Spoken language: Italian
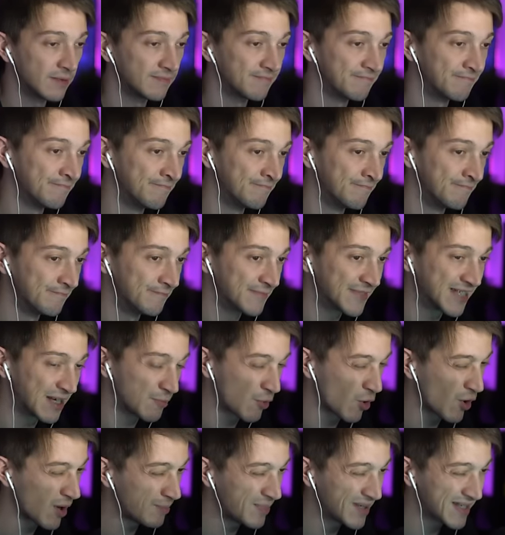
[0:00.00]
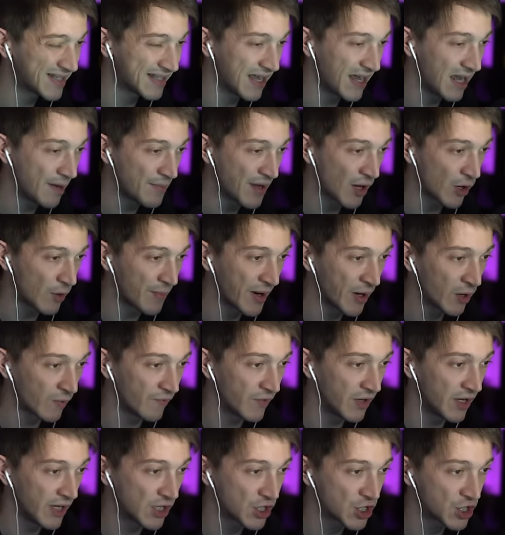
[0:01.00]
mm, sembra una bestemmia, non mi
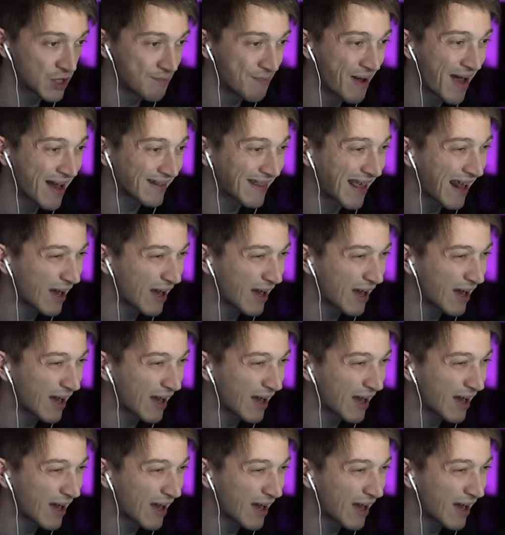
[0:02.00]
convinci. Merda, è